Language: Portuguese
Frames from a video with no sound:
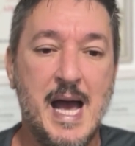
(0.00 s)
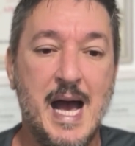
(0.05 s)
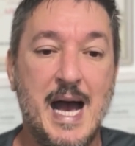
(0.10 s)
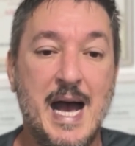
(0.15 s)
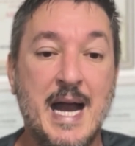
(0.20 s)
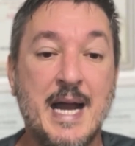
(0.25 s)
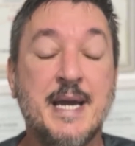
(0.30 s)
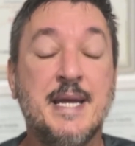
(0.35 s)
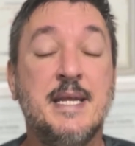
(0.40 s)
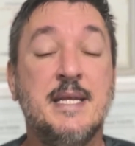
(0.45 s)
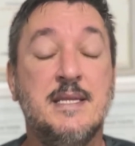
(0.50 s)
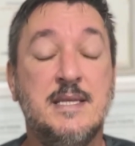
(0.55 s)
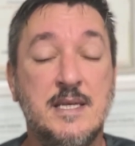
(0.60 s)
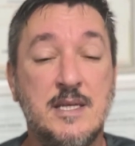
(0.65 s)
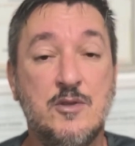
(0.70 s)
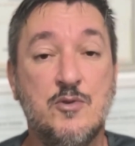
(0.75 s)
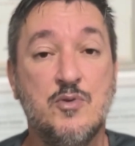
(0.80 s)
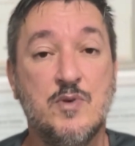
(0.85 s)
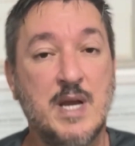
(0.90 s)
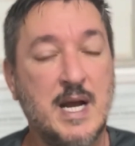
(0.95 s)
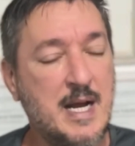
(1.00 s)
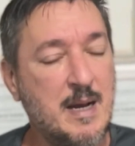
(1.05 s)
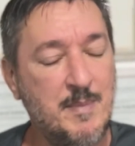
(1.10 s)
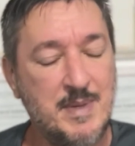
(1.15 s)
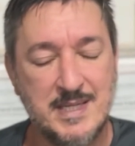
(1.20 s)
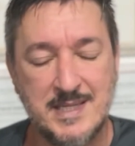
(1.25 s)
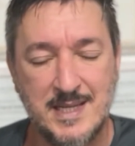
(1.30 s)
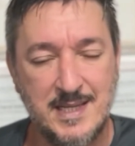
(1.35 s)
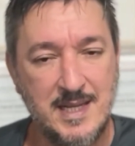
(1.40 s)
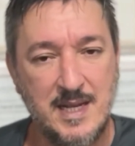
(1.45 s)
Acredito que a
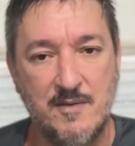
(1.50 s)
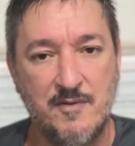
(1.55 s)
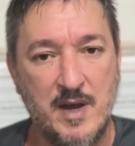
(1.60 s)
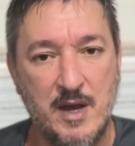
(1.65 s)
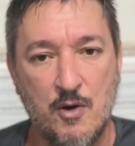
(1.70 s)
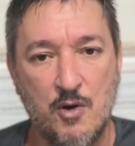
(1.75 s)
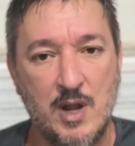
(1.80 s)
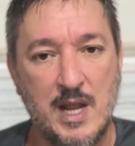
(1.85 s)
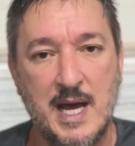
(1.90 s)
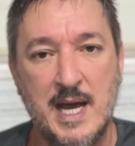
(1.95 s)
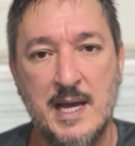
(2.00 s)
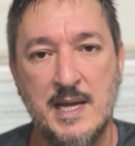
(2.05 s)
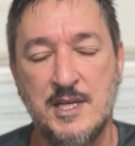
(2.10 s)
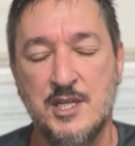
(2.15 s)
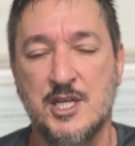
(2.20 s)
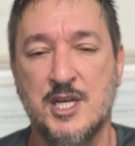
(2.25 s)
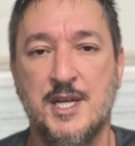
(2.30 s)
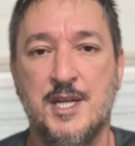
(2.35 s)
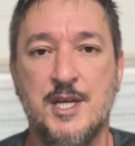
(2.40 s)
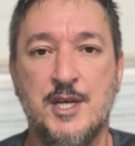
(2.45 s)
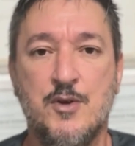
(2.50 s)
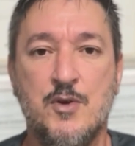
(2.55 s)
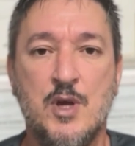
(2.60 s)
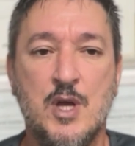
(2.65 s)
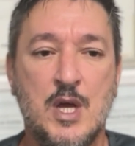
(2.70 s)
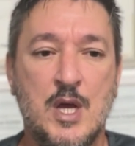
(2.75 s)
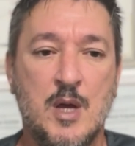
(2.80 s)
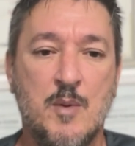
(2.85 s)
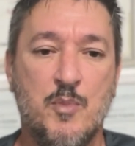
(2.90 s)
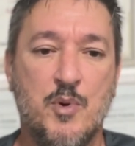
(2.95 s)
cabeça dele vai rolar em janeiro,
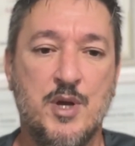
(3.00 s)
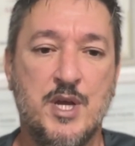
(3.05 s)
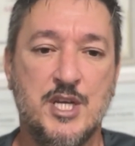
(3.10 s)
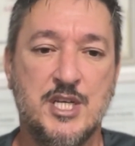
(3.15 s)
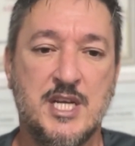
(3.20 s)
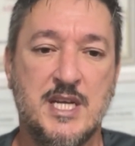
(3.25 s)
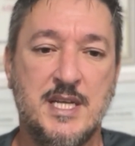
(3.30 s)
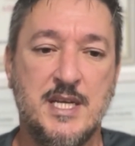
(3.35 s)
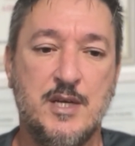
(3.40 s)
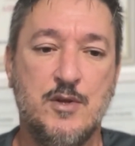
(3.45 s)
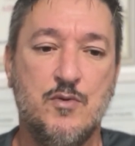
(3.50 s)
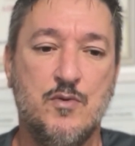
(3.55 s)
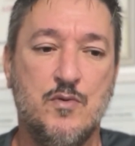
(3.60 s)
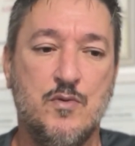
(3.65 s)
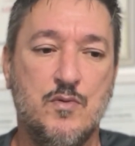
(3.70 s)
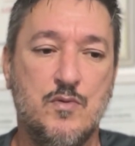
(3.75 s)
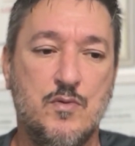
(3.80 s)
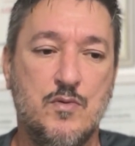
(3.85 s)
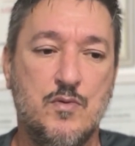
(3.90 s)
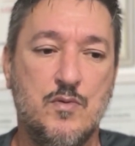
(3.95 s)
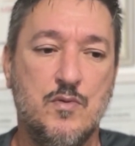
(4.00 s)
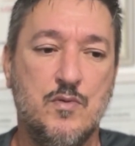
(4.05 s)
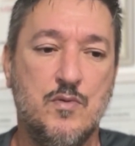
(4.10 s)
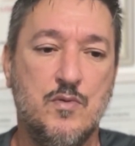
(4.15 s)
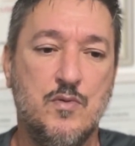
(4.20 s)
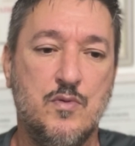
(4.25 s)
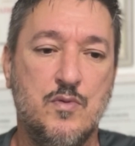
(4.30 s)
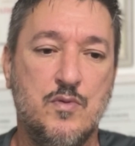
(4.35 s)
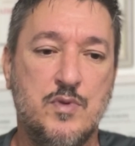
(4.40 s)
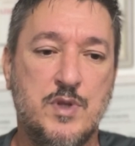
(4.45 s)
porque janeiro
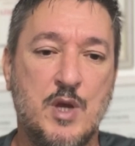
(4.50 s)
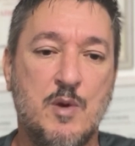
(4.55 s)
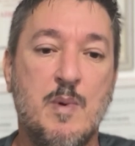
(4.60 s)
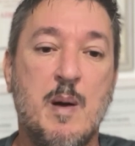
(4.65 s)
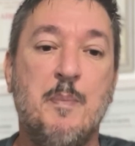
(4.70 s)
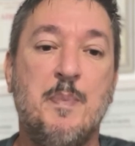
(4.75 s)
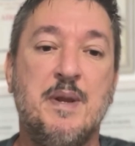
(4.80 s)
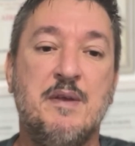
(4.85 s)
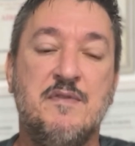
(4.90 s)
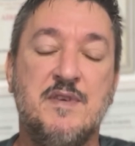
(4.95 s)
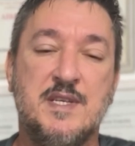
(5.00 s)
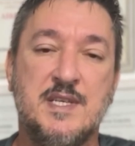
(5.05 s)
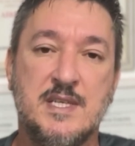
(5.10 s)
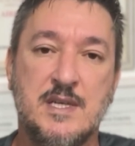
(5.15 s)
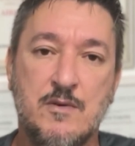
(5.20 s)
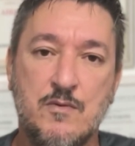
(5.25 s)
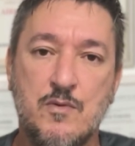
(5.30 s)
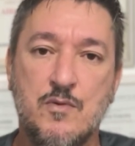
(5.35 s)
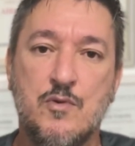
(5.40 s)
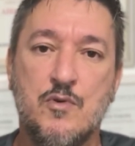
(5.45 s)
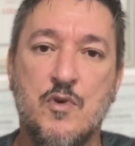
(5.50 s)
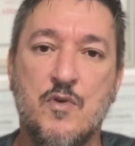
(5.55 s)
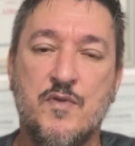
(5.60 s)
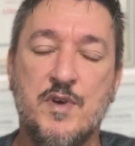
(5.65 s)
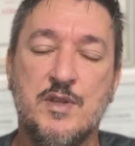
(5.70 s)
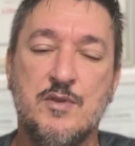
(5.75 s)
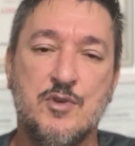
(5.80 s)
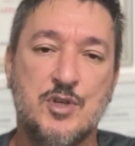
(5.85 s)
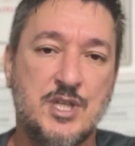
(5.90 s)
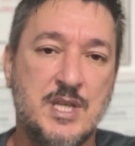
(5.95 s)
o, tem uma previsão do
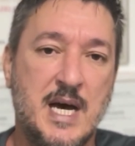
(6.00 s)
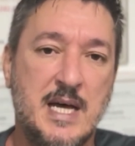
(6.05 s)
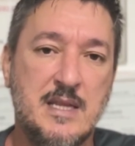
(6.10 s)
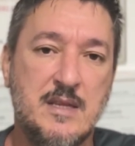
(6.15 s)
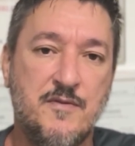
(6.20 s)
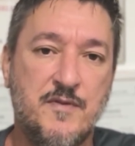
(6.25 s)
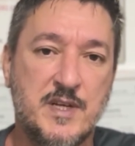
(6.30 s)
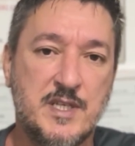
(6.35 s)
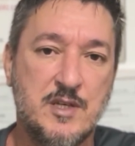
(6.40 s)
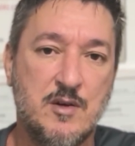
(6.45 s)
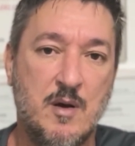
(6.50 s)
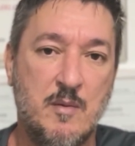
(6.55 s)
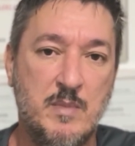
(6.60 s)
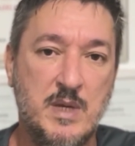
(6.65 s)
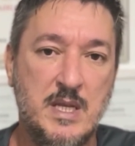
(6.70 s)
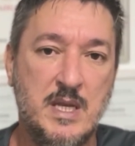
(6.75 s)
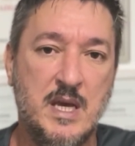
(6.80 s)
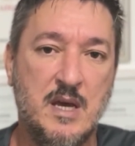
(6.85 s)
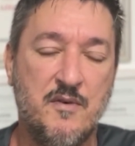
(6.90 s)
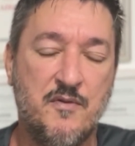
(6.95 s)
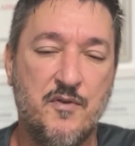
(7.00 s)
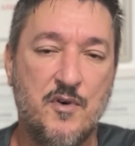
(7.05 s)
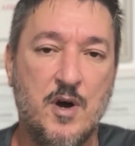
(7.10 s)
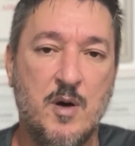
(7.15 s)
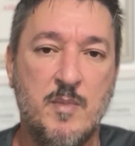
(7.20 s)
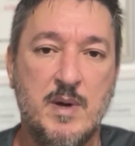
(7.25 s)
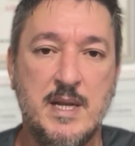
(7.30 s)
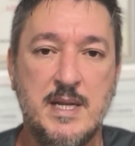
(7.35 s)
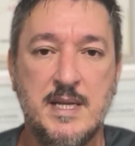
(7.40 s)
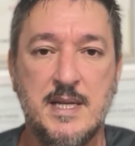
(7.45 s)
governo do estado de fazer uma mini
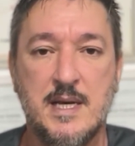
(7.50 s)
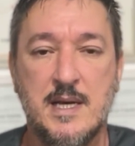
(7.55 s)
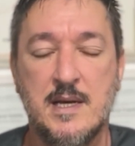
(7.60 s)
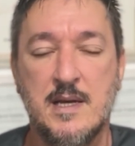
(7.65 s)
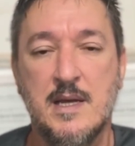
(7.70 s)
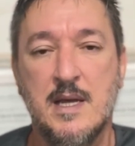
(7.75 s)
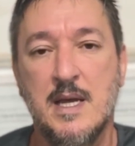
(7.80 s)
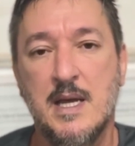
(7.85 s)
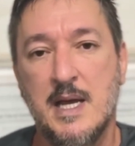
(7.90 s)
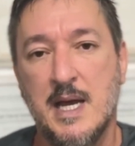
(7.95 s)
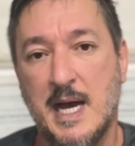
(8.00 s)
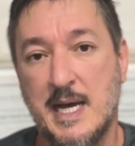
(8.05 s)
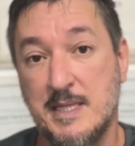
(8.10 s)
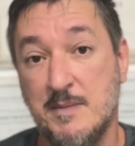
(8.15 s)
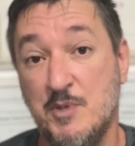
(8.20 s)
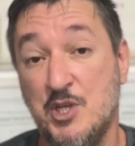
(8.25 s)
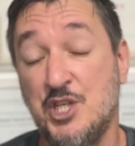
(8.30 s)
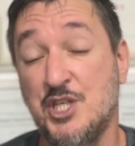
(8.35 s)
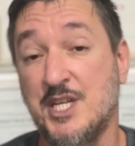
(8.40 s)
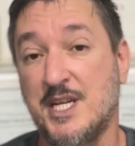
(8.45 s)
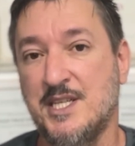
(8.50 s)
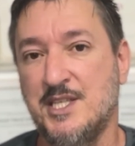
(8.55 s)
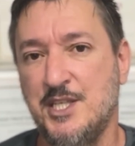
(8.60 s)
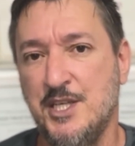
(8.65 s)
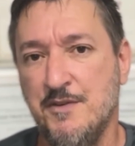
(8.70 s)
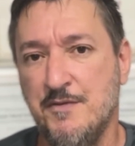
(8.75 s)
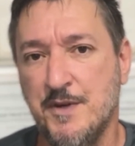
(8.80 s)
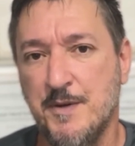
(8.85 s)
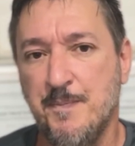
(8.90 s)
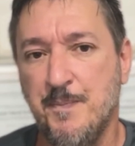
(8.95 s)
reforma ali na
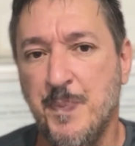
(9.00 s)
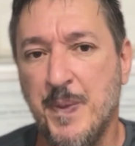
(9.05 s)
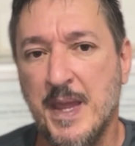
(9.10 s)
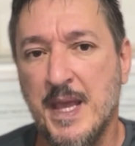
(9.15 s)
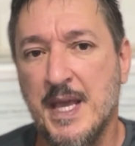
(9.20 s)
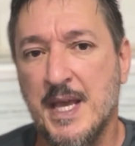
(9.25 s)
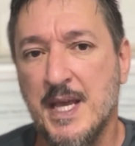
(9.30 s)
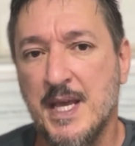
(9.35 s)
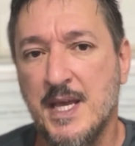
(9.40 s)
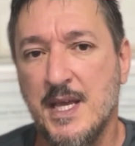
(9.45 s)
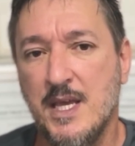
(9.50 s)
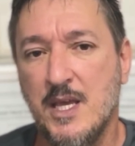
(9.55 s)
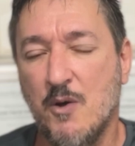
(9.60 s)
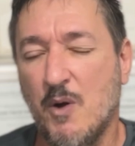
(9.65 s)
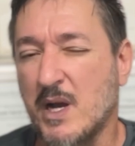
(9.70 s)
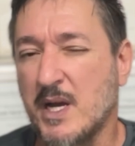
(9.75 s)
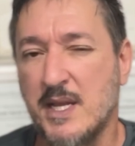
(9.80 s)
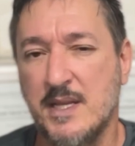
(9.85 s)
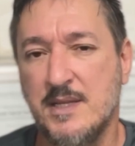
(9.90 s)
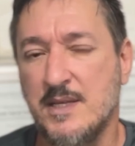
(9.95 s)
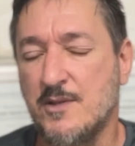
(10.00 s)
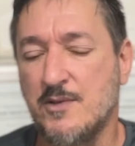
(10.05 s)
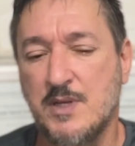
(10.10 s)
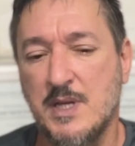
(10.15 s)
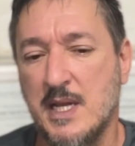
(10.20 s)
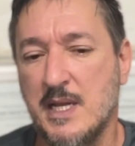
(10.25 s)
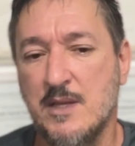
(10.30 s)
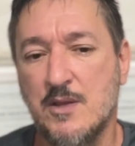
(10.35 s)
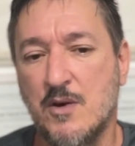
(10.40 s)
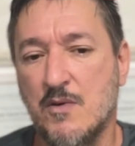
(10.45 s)
administrativa e eu acredito que
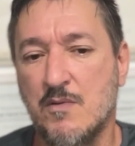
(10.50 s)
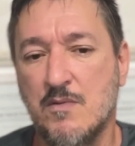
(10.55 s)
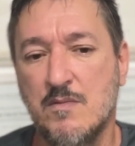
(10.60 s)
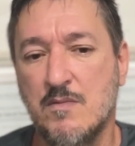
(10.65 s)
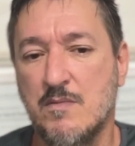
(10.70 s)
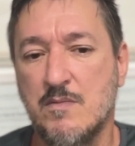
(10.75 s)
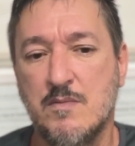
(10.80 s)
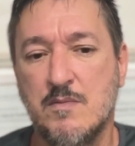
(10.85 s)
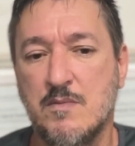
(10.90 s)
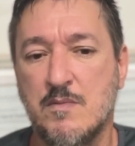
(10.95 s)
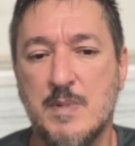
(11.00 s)
ele não.